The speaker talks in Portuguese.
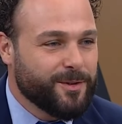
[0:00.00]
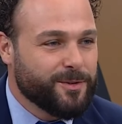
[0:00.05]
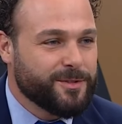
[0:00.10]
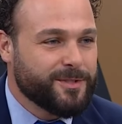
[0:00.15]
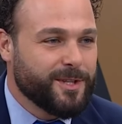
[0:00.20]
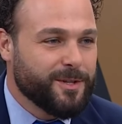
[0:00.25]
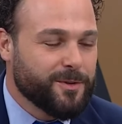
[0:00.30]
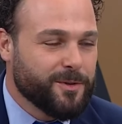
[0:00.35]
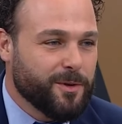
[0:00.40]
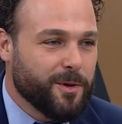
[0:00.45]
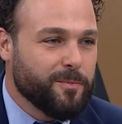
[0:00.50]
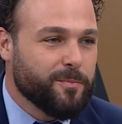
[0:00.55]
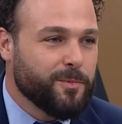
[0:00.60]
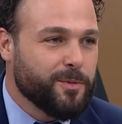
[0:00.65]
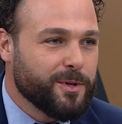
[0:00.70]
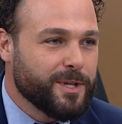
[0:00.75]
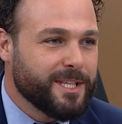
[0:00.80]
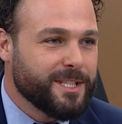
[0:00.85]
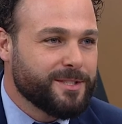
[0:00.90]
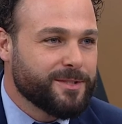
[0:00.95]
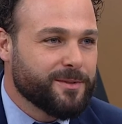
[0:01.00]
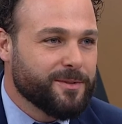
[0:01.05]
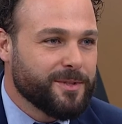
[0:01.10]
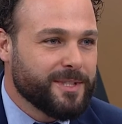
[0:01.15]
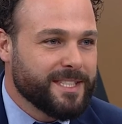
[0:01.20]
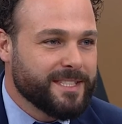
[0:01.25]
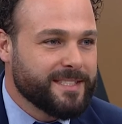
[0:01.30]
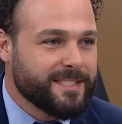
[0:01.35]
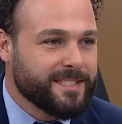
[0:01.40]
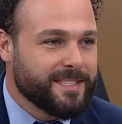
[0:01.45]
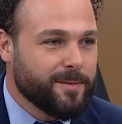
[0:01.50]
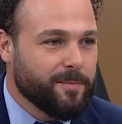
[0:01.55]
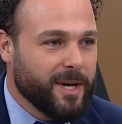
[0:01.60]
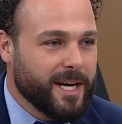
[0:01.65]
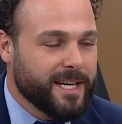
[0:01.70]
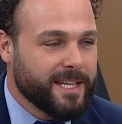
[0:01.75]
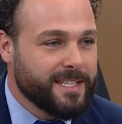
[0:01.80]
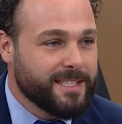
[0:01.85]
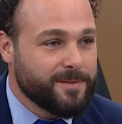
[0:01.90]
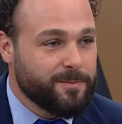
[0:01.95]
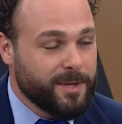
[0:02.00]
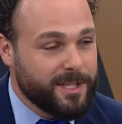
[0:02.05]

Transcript: Usei o nome político Ulisses Guimarães,